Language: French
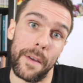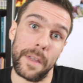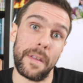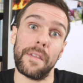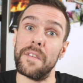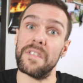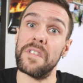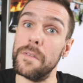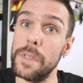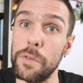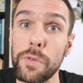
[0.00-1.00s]
avec certains
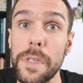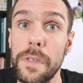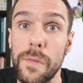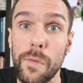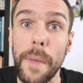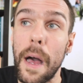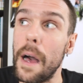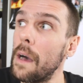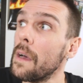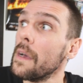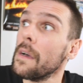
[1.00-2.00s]
individus qui sont bah,